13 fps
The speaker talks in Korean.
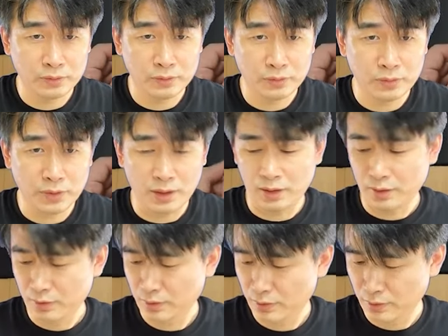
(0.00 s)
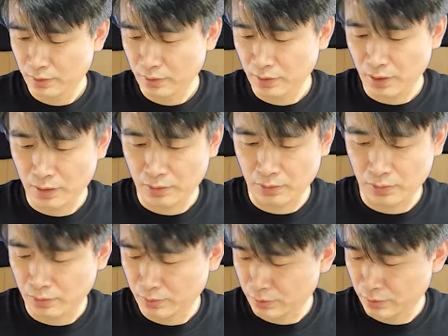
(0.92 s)
요게 이렇게 돼
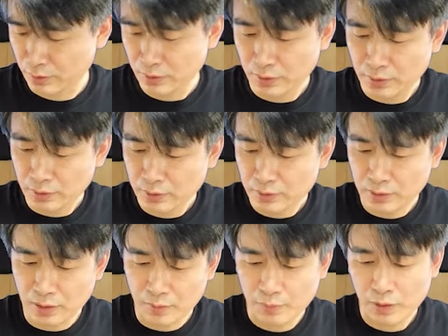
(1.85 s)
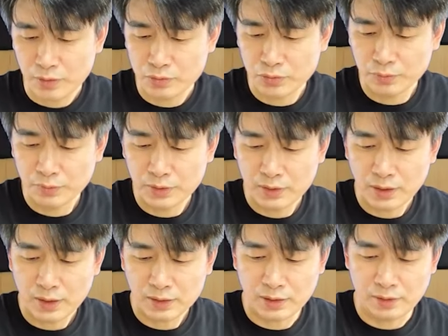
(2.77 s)
있고, 그 다음에 준비를
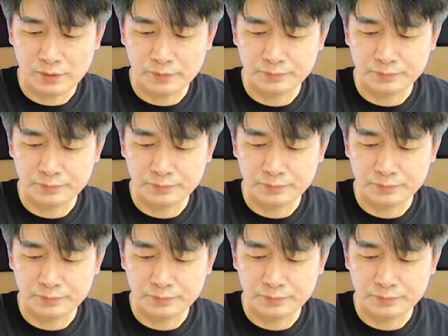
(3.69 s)
할게요.